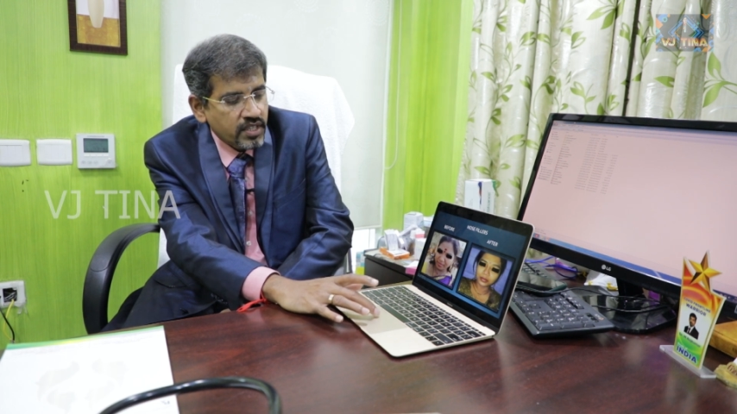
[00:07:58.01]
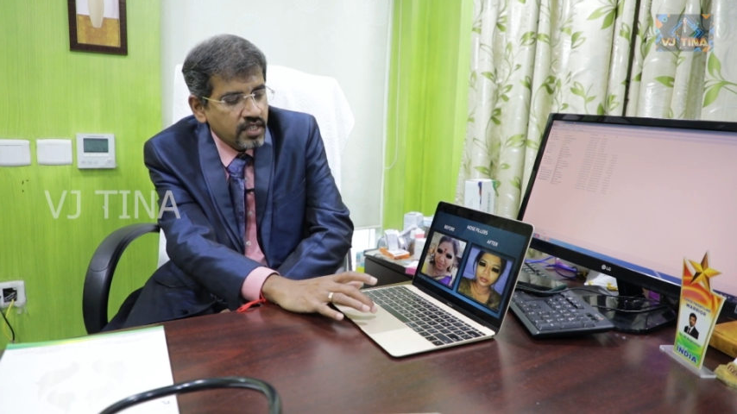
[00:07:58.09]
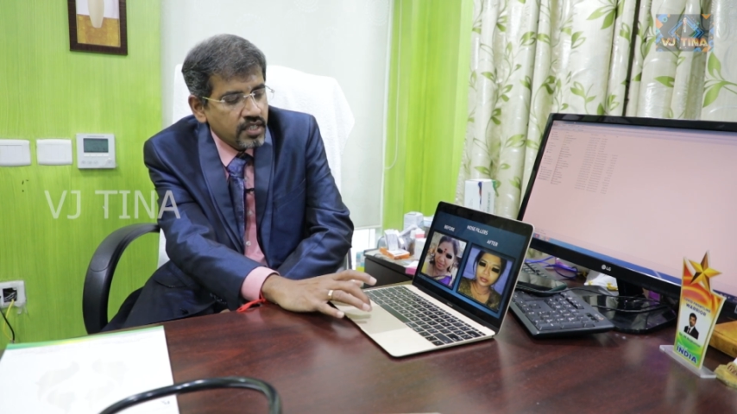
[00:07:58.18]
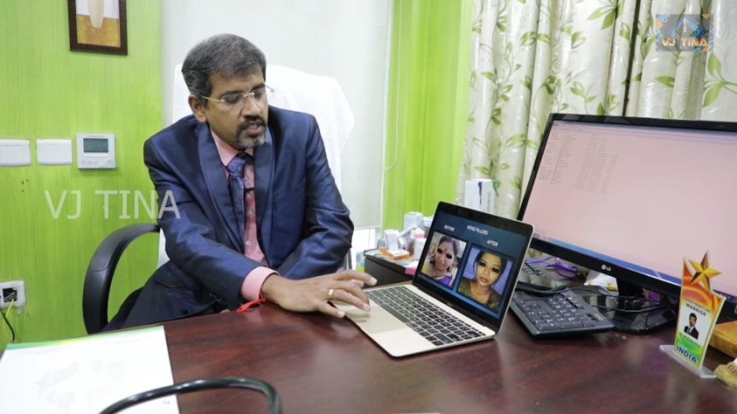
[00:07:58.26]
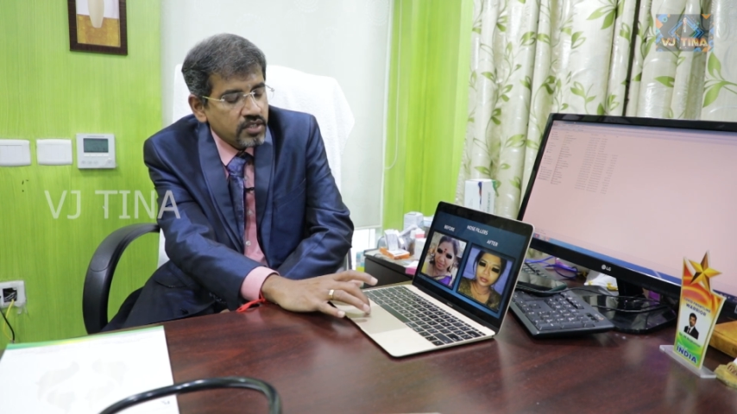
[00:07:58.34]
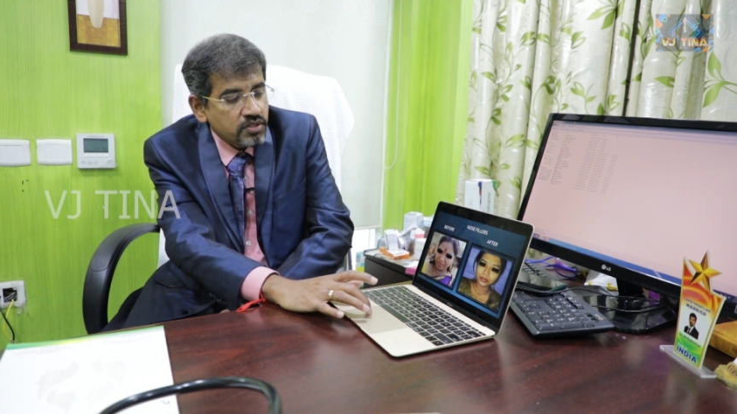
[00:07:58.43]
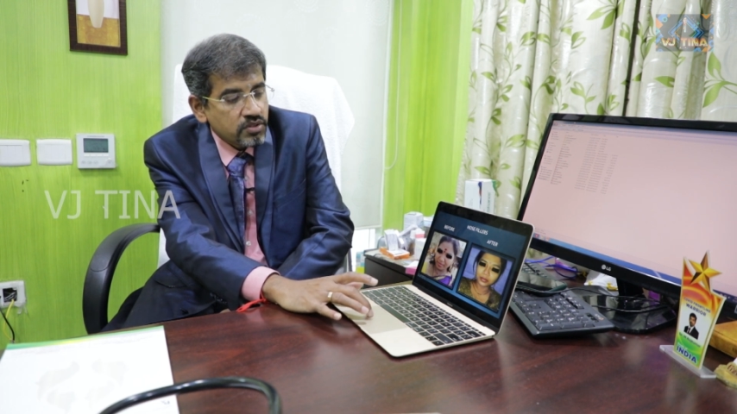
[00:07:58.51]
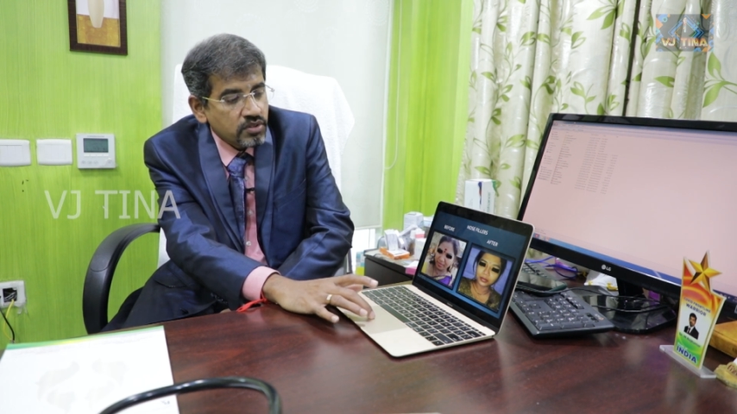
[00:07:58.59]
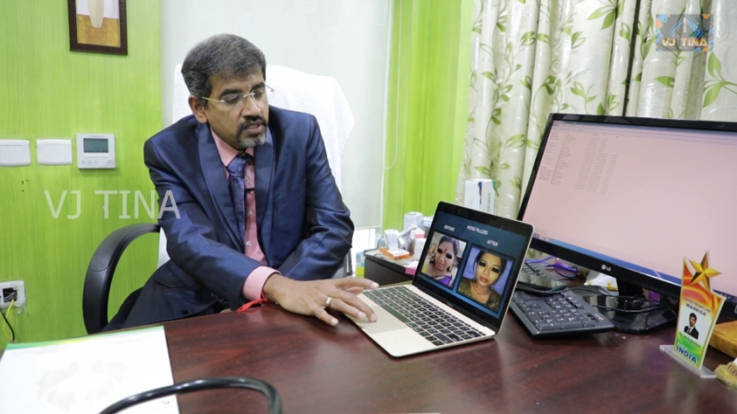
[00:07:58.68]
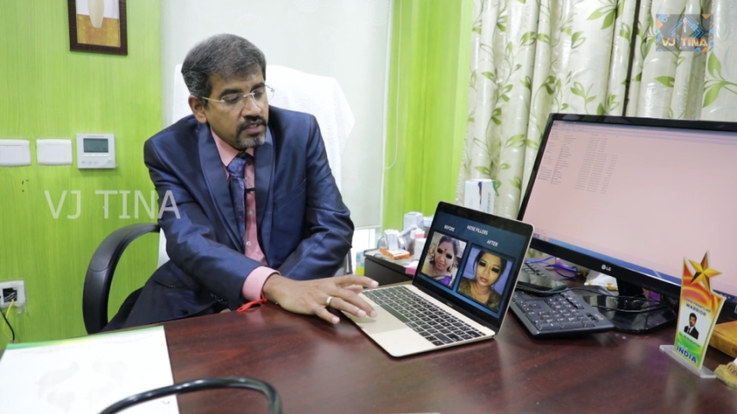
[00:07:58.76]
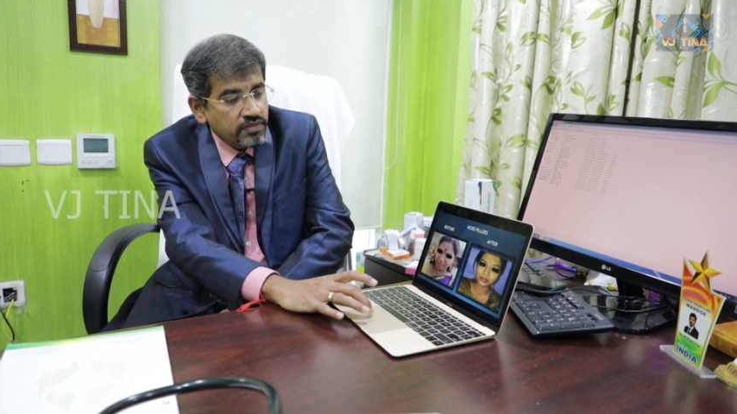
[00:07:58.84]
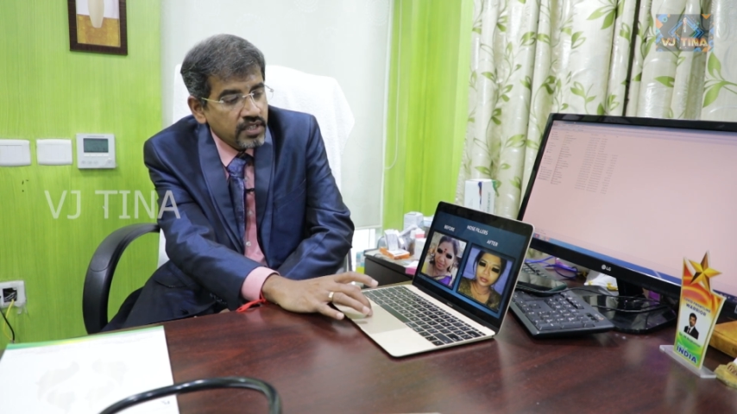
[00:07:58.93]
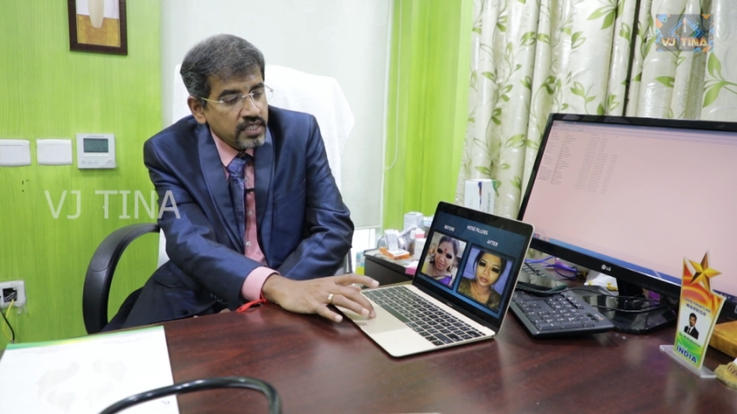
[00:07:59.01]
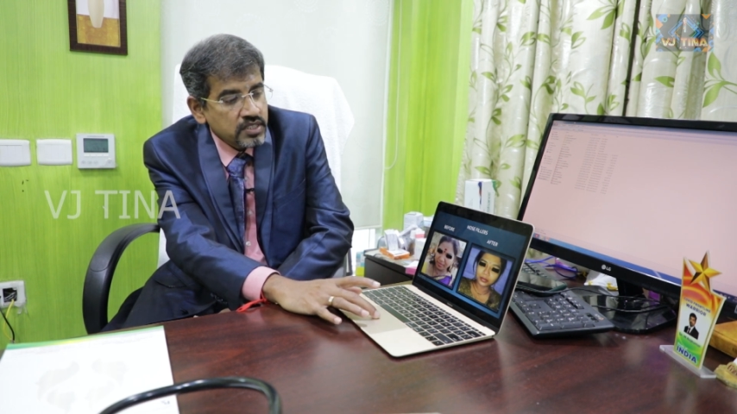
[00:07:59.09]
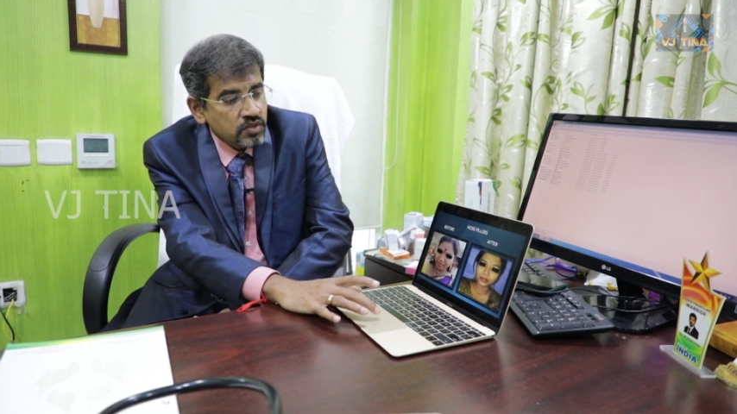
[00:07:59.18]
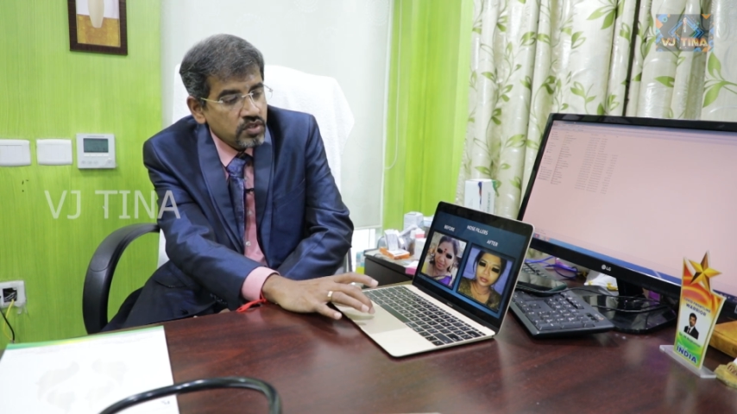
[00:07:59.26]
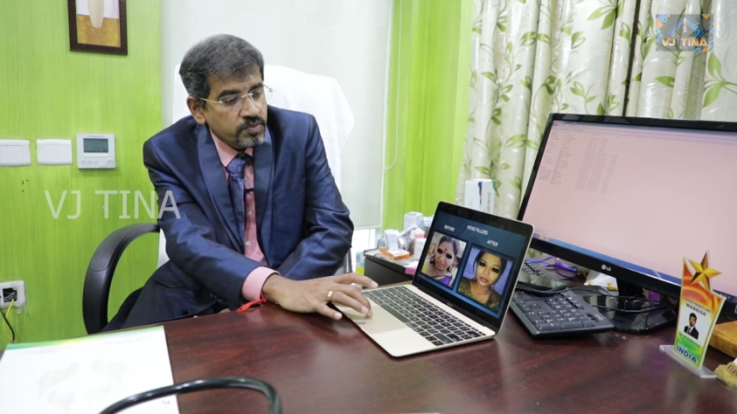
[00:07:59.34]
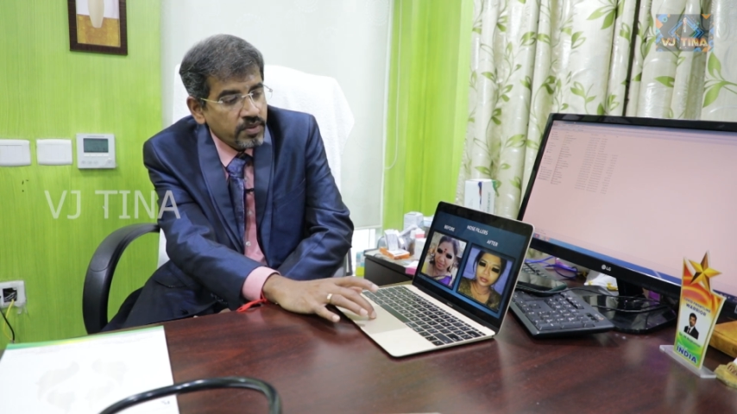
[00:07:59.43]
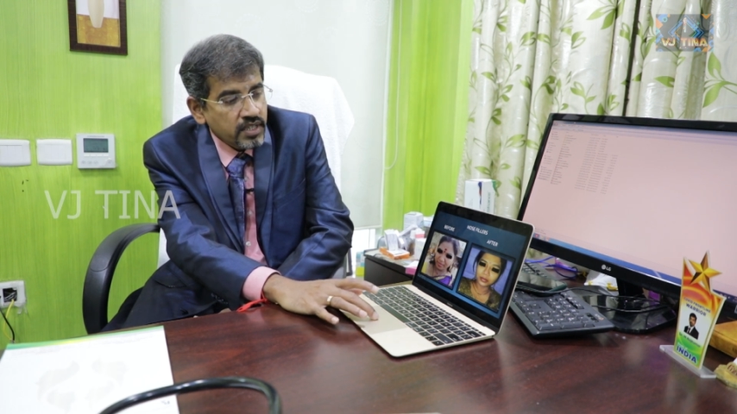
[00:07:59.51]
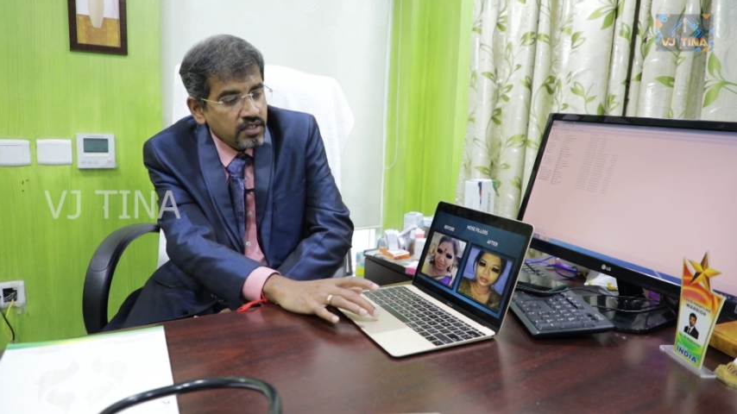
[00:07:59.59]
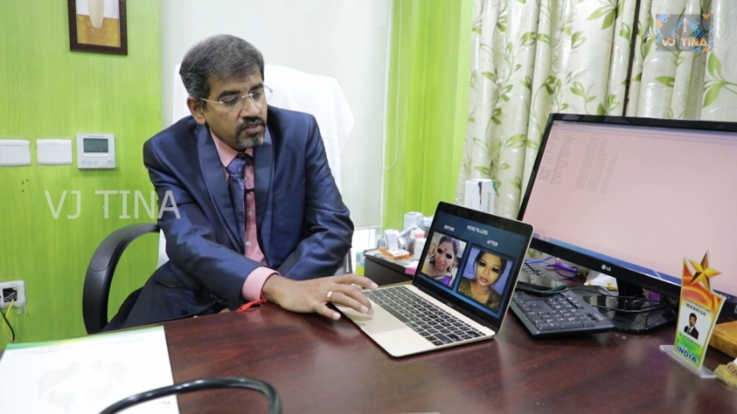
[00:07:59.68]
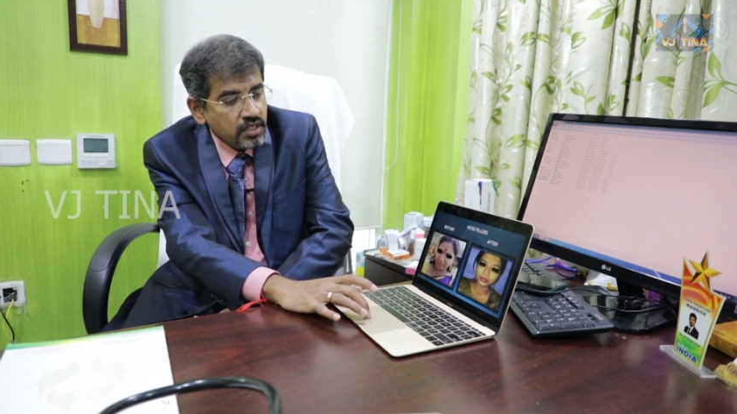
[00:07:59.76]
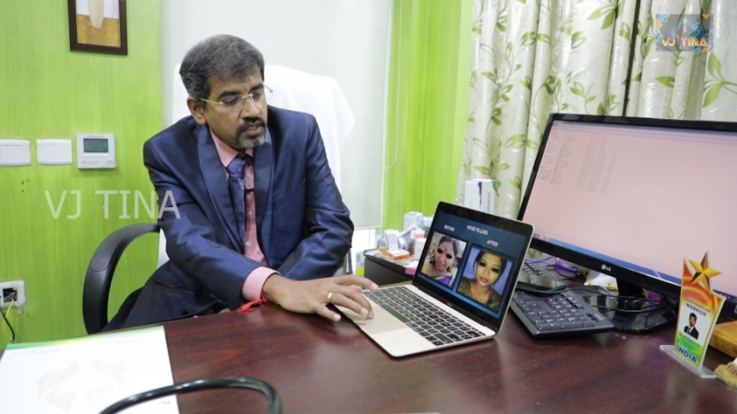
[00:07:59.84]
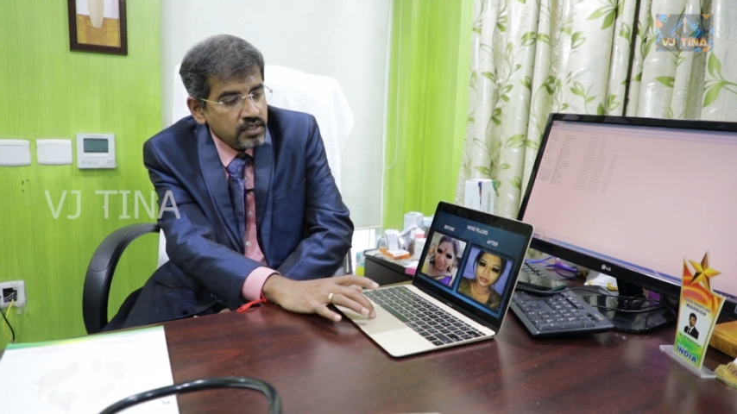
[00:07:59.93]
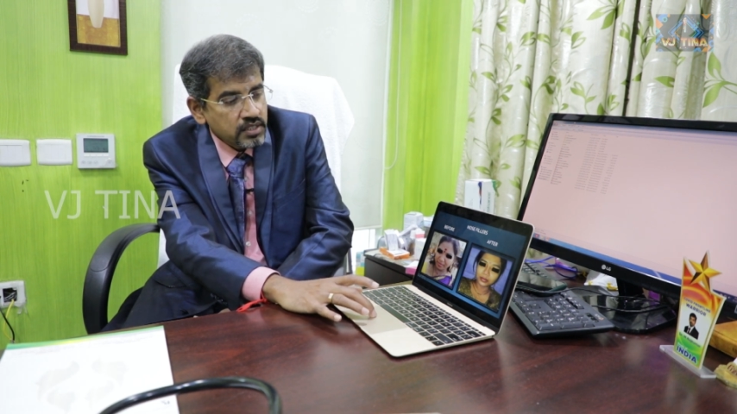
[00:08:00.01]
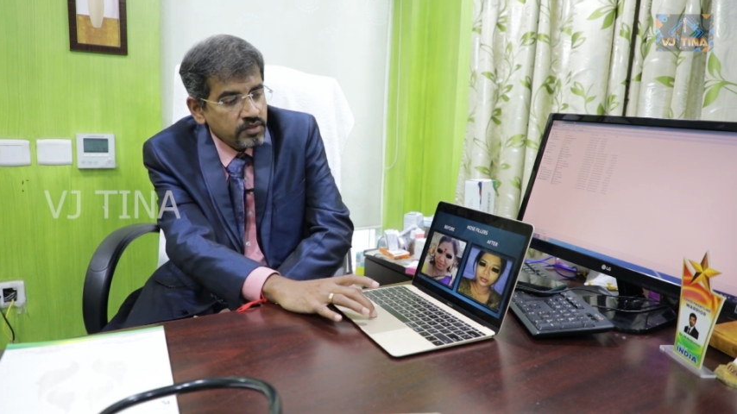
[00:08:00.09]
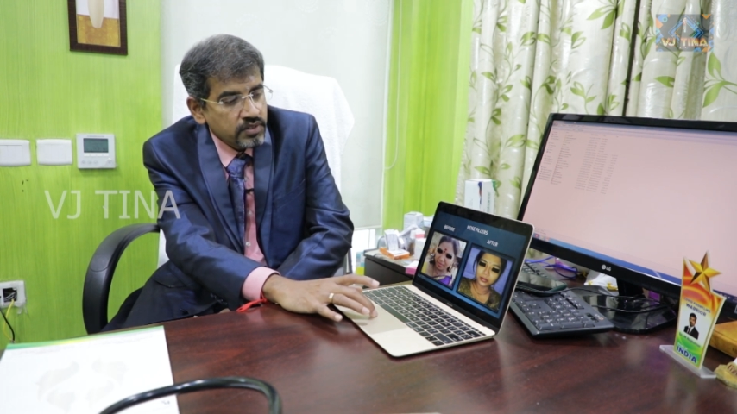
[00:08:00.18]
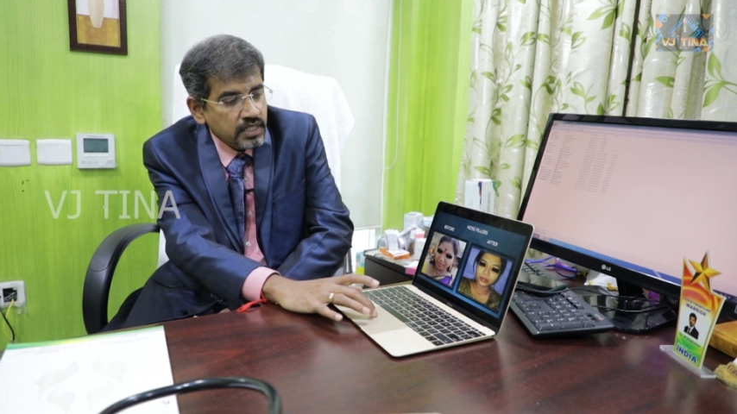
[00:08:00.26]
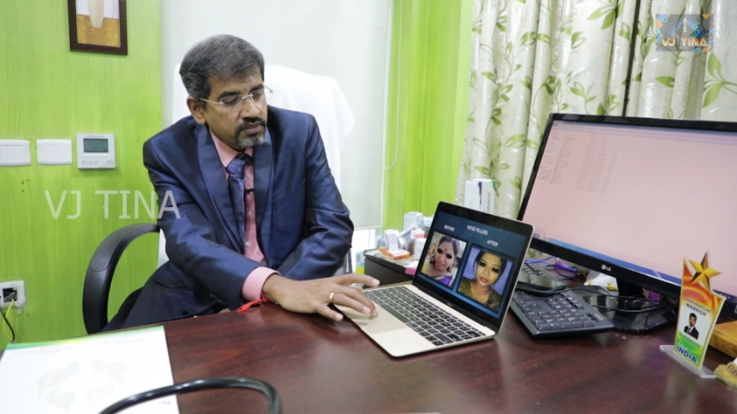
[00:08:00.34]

ஓகே ஸோ இந்த ஃபில்லர்ஸ் யூஸ் பண்ணி இவங்களுக்கு வந்து வி